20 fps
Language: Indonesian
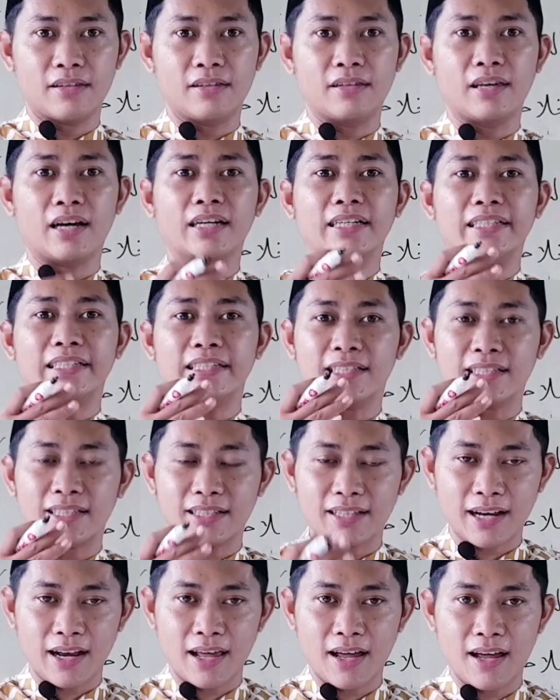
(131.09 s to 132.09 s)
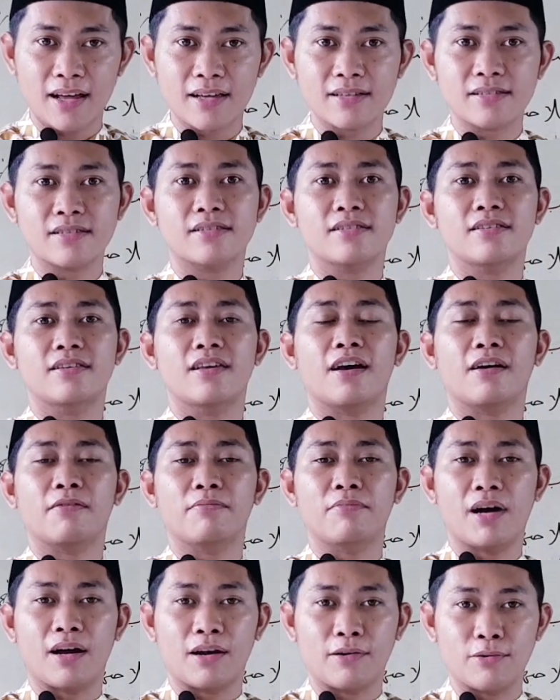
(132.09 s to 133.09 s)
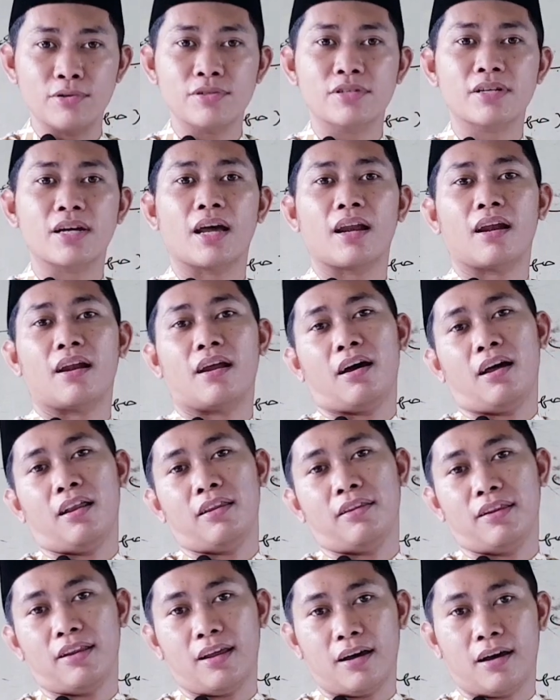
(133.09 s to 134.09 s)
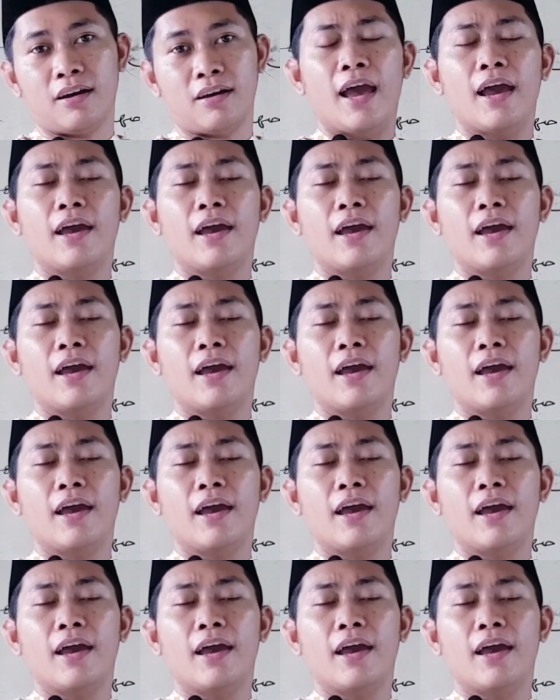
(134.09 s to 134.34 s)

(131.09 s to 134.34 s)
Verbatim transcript: yang ikhlas, yang bagus karena Allah.